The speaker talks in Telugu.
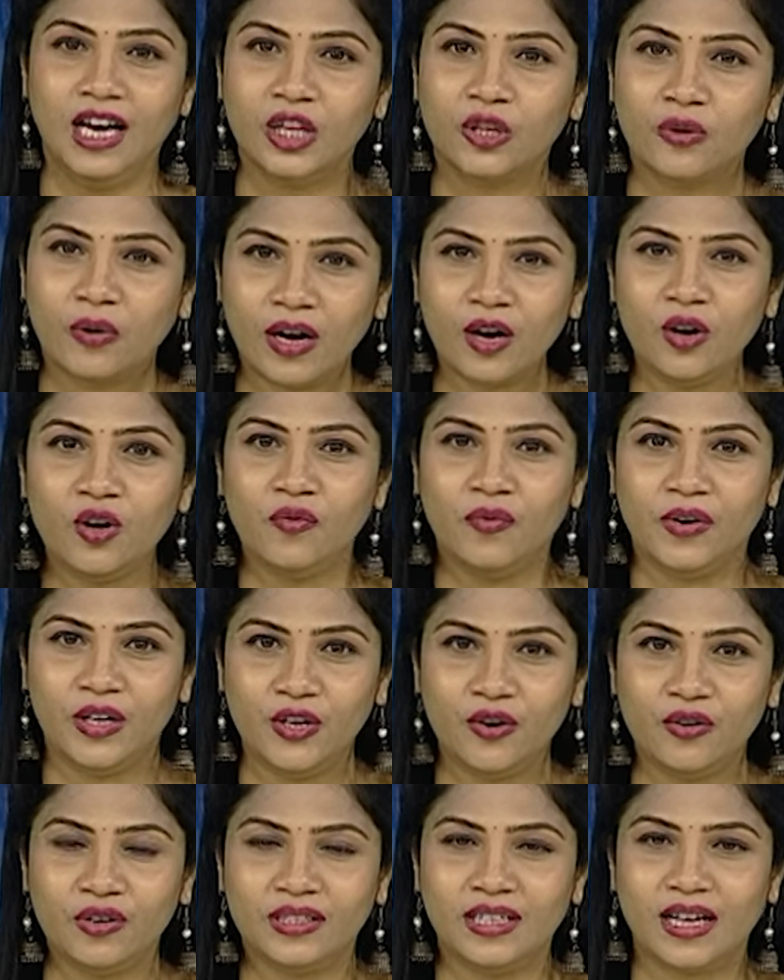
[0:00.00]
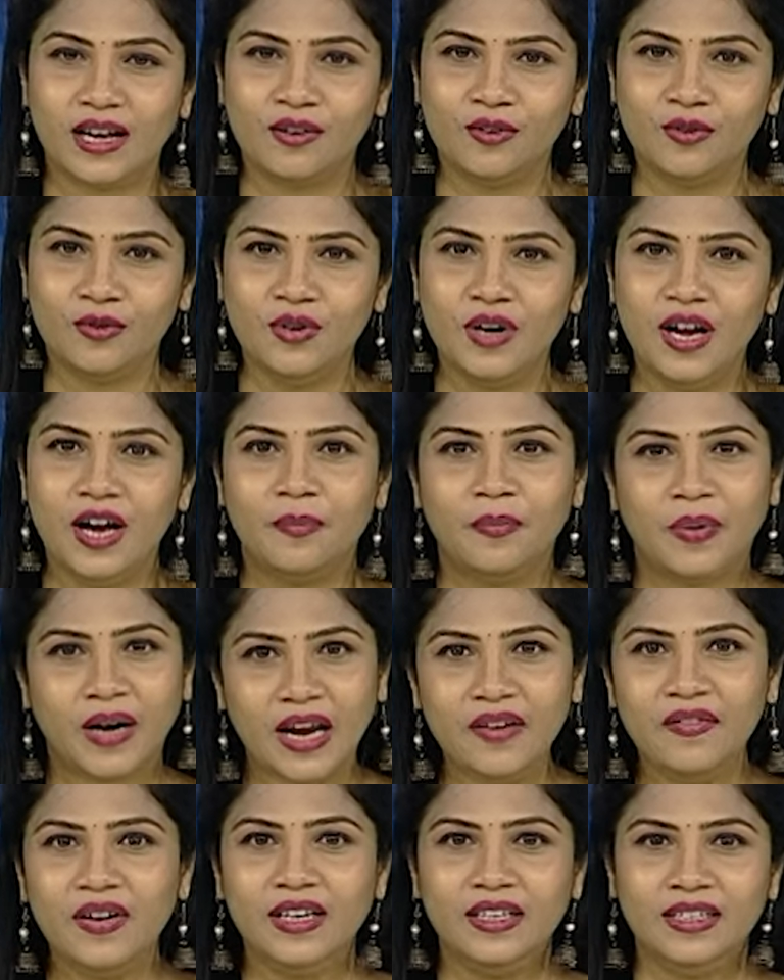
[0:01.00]
త్వరలో వినియోగదారులు
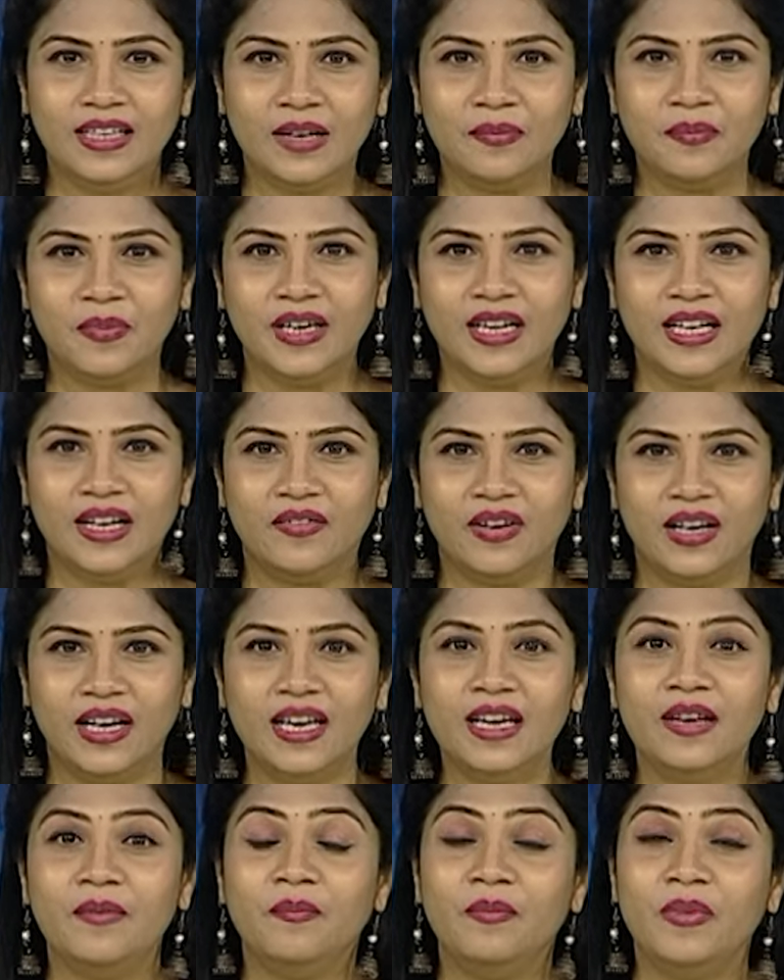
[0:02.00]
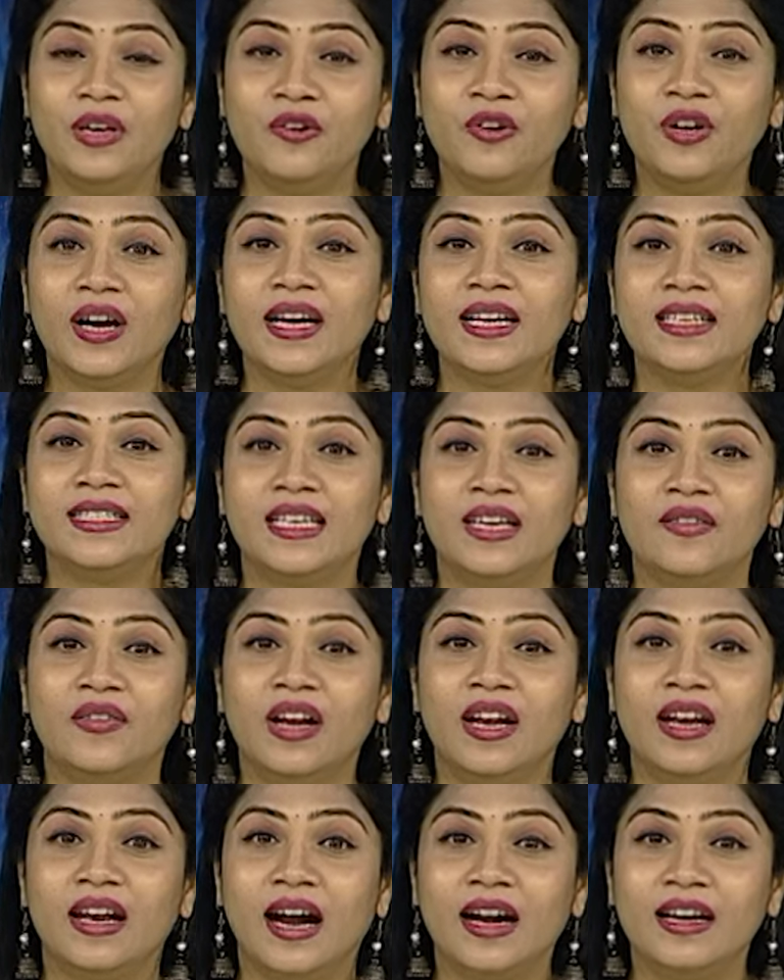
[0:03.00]
ప్రైవేటు కంపెనీల వలె మెరుగైన సేవల
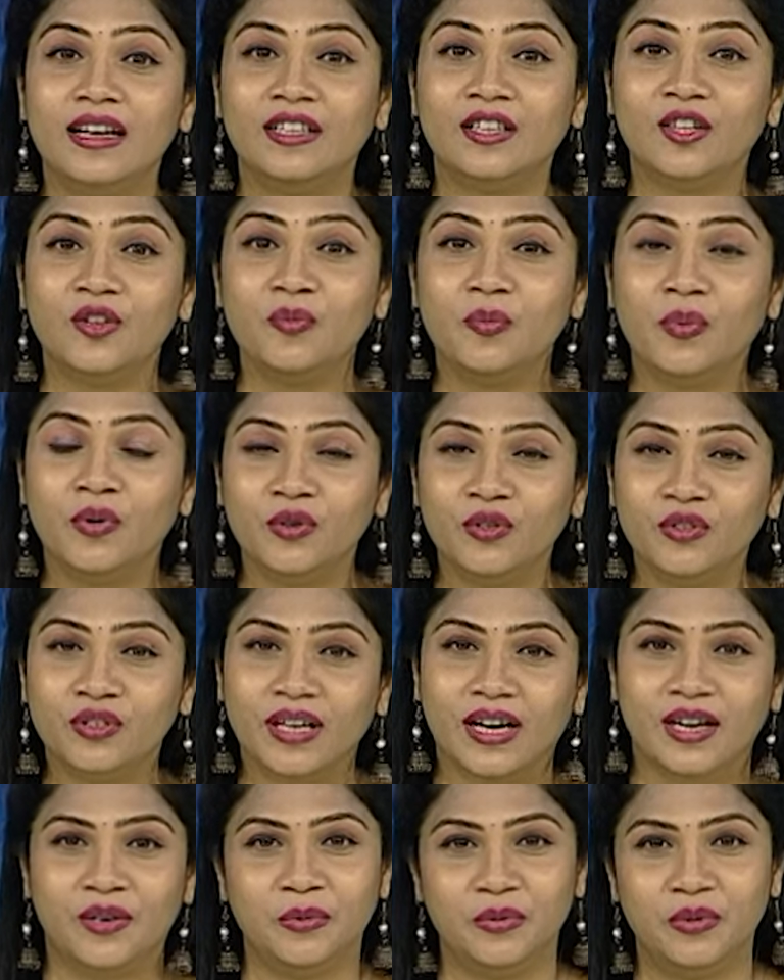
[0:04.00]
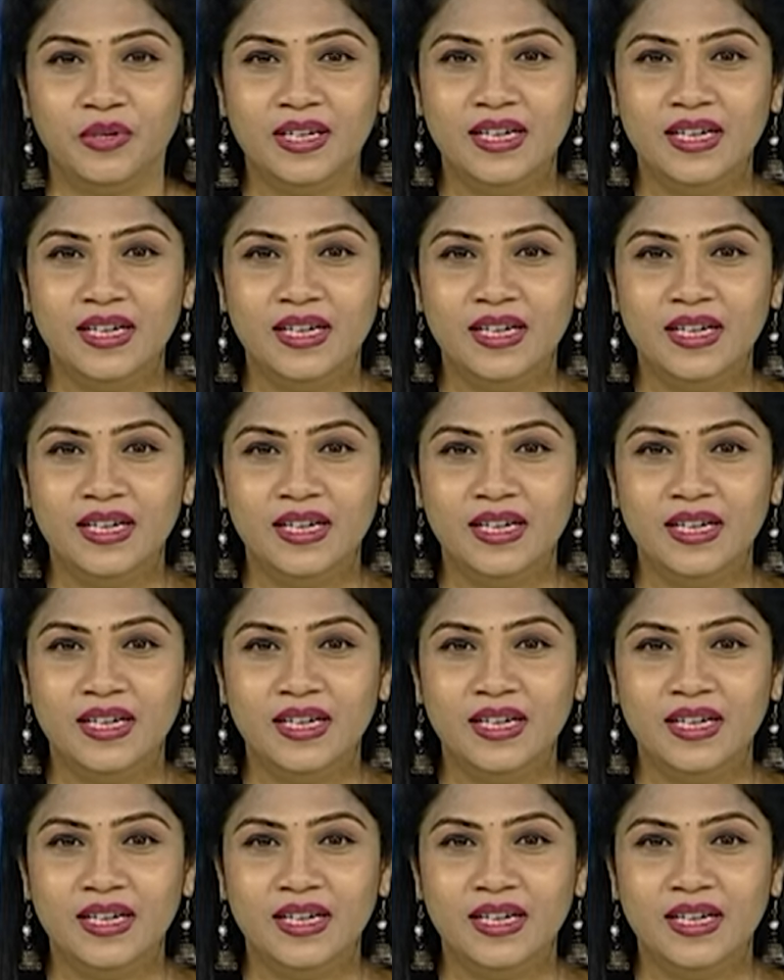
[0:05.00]
నాణ్యతను పొందుతారు